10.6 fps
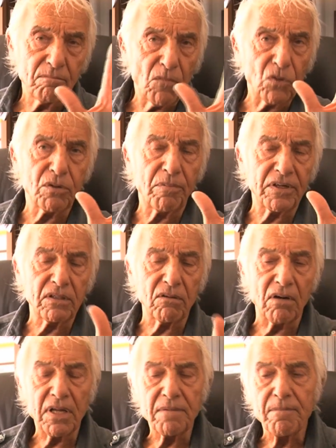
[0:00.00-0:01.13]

molto particolare.